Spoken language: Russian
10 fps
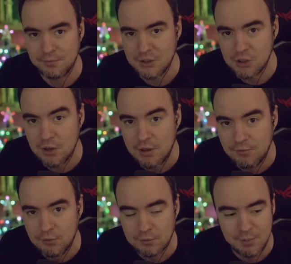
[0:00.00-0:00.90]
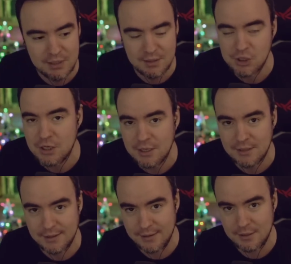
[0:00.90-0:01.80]
Это же Голливуд, блин, это же
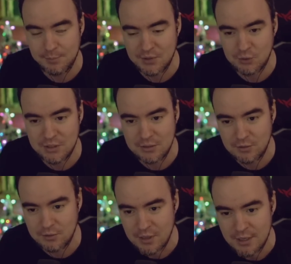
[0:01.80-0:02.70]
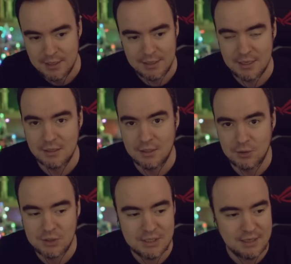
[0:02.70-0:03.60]
легендарная, по сути, ну,
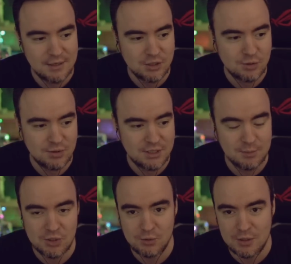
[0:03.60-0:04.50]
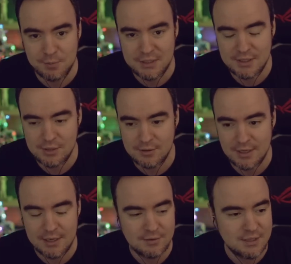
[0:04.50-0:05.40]
киноиндустрия. Что с ними, сука, произошло? Как
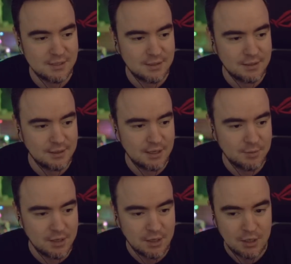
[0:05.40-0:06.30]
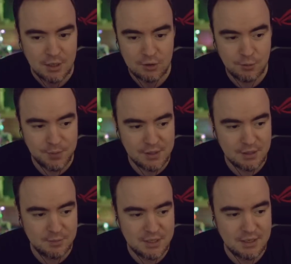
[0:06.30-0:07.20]
они все стали такими
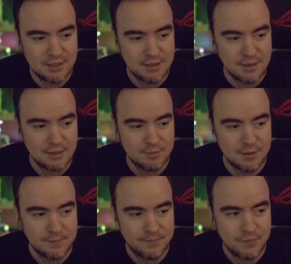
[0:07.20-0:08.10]
тупорылыми дегенератами?